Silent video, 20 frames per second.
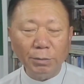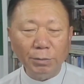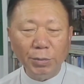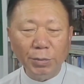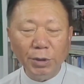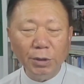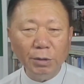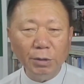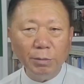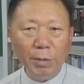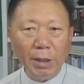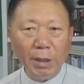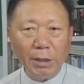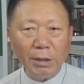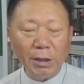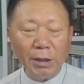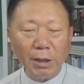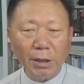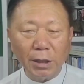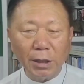믿음의
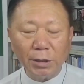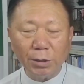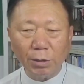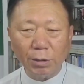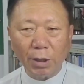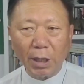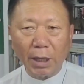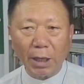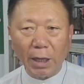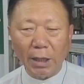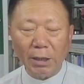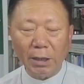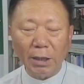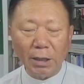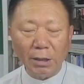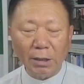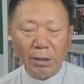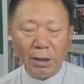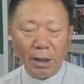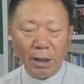세대 속에 가야
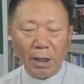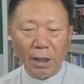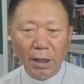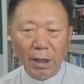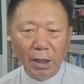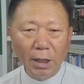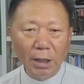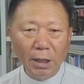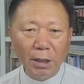되는데